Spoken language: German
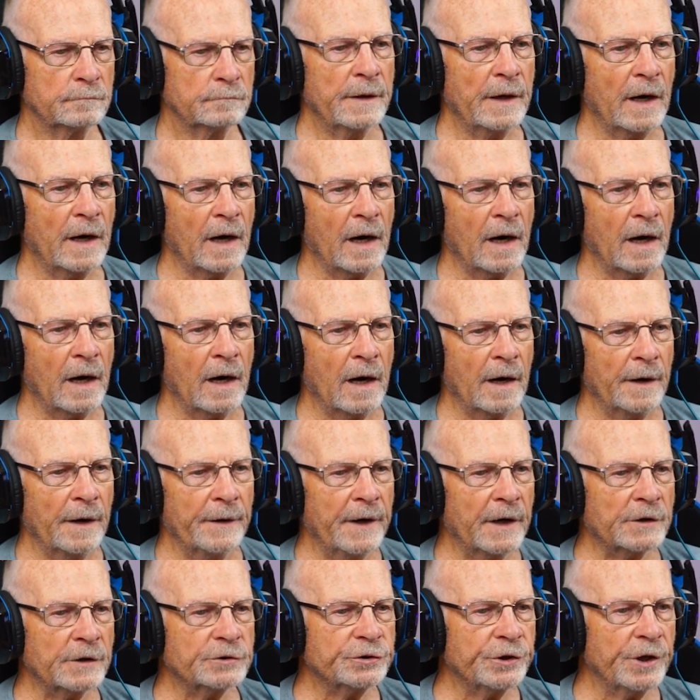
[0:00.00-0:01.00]
Ja,
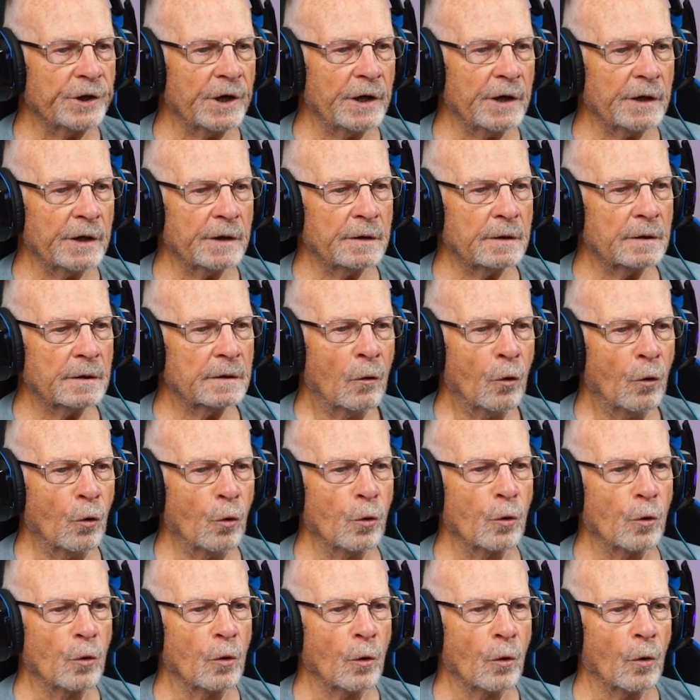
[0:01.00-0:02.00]
da steht
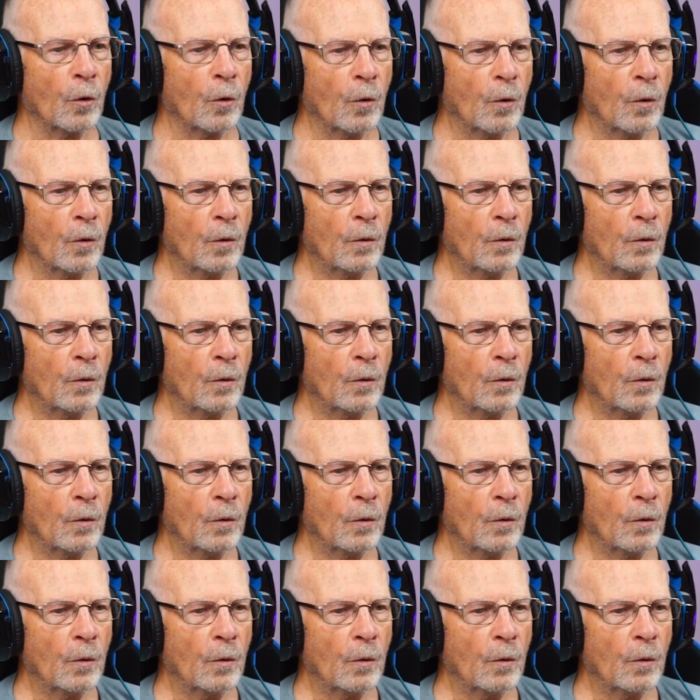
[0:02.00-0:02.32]
Hugo